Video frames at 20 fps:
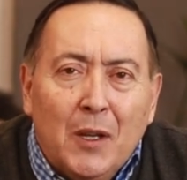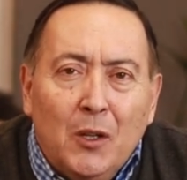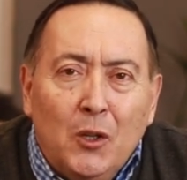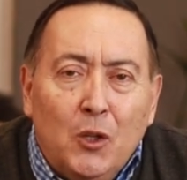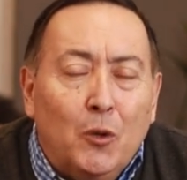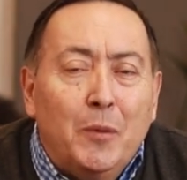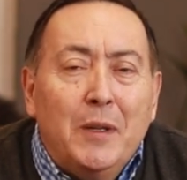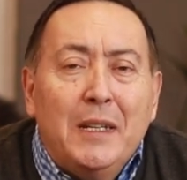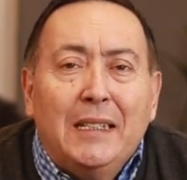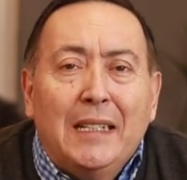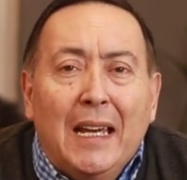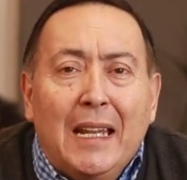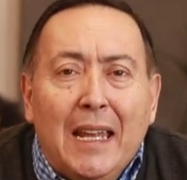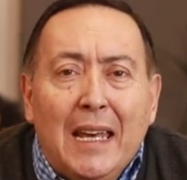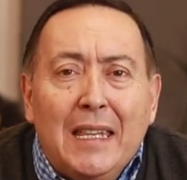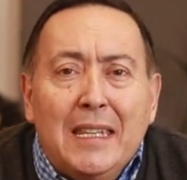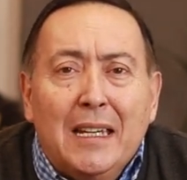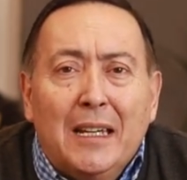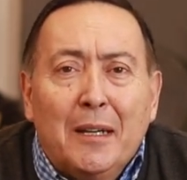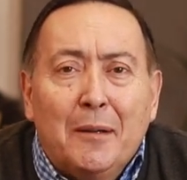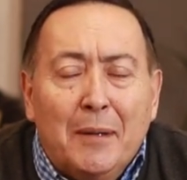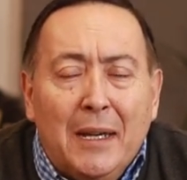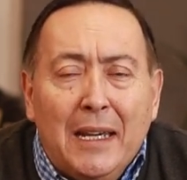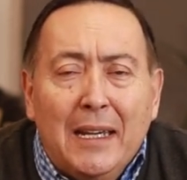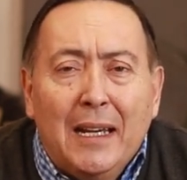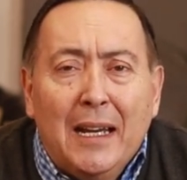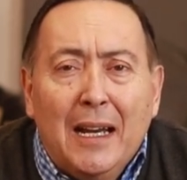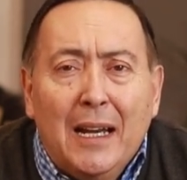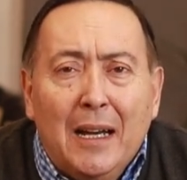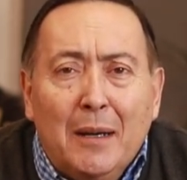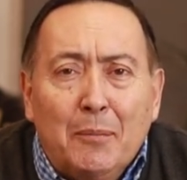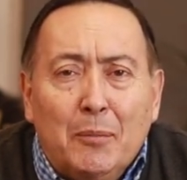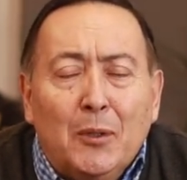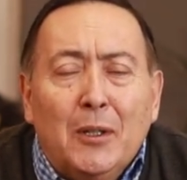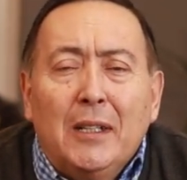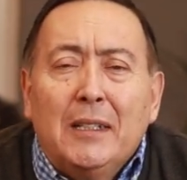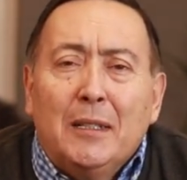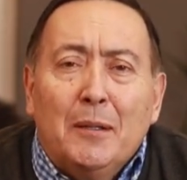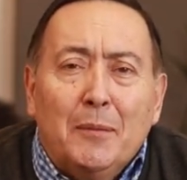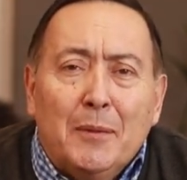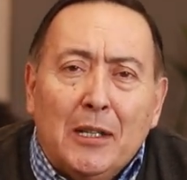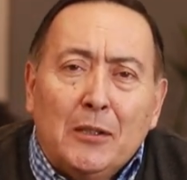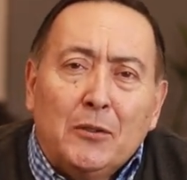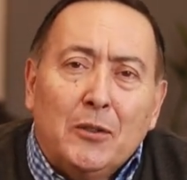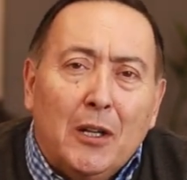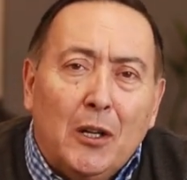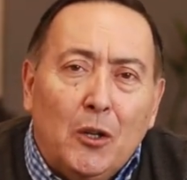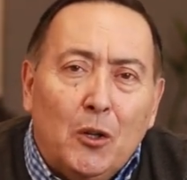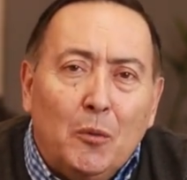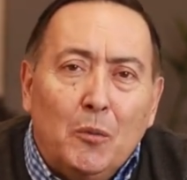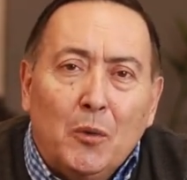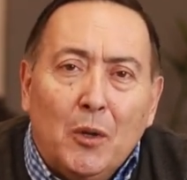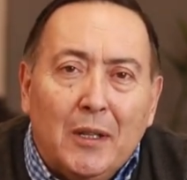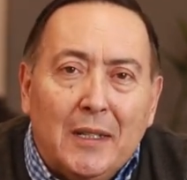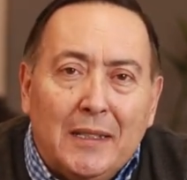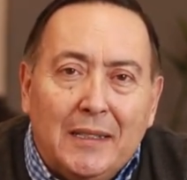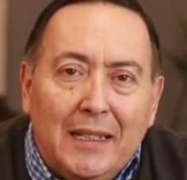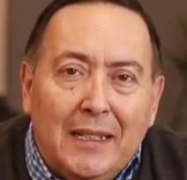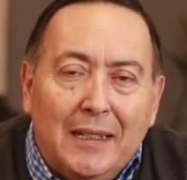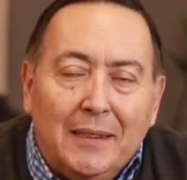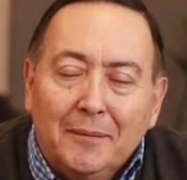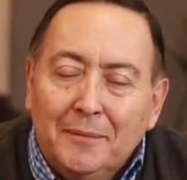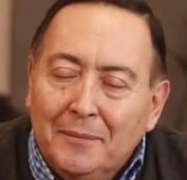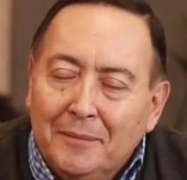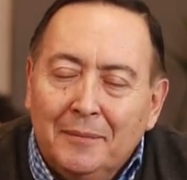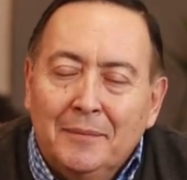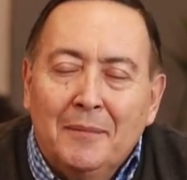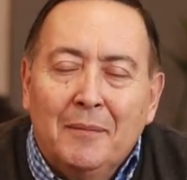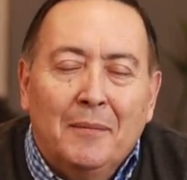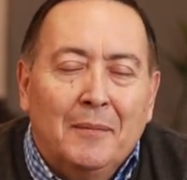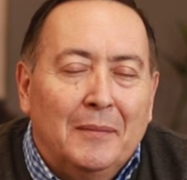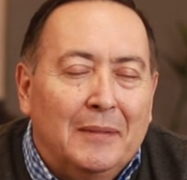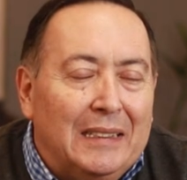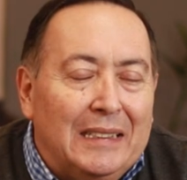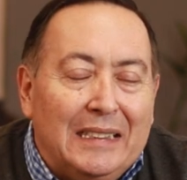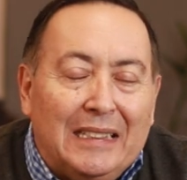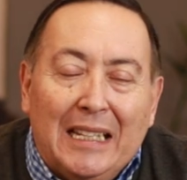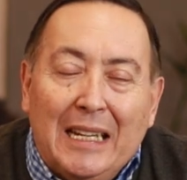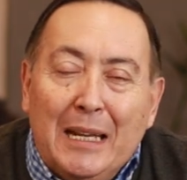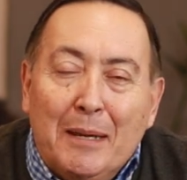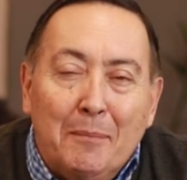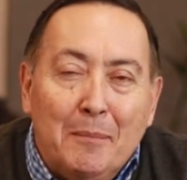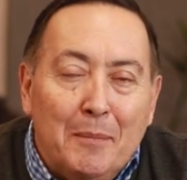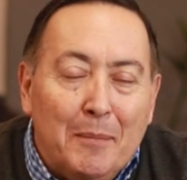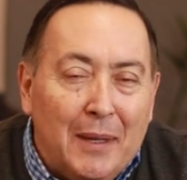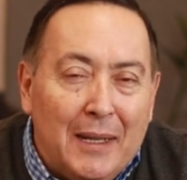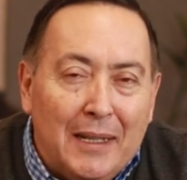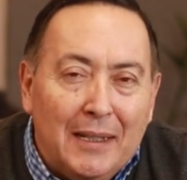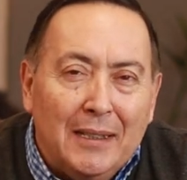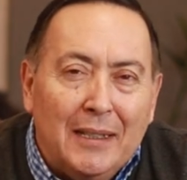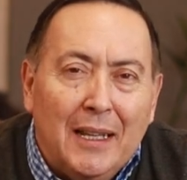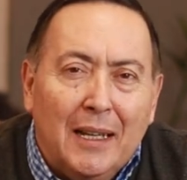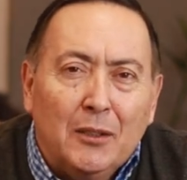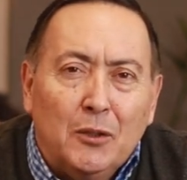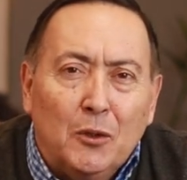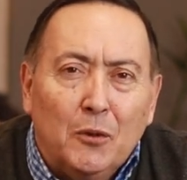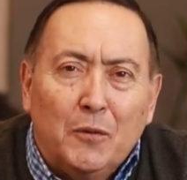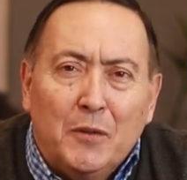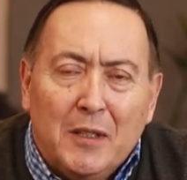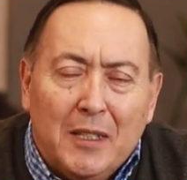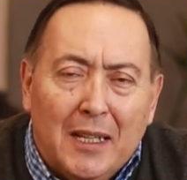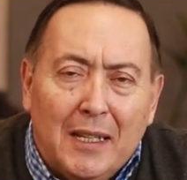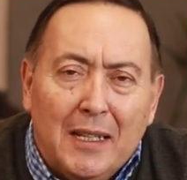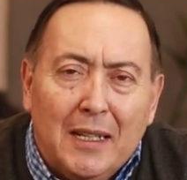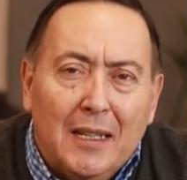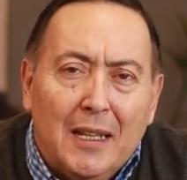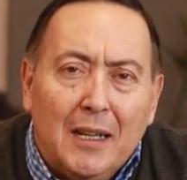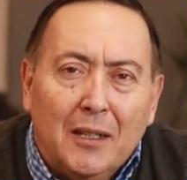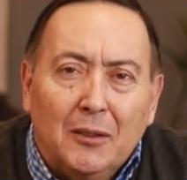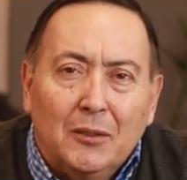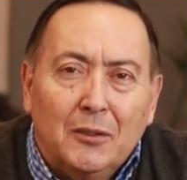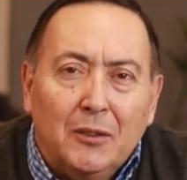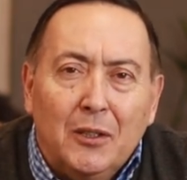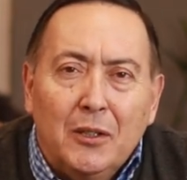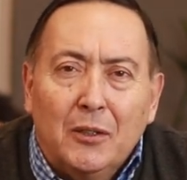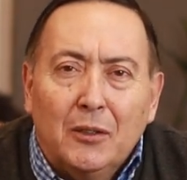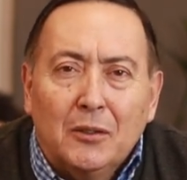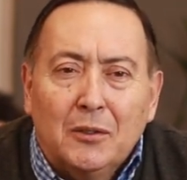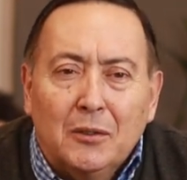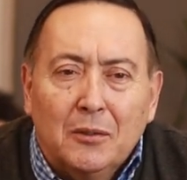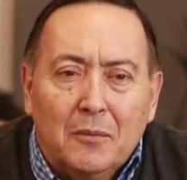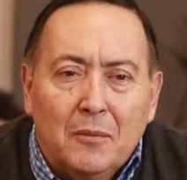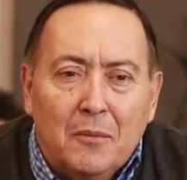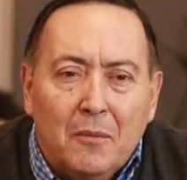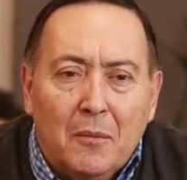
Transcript: No viste a nadie que venga a ponerte el brazo en el hombro a decir, tremenda tu fidelidad con Dios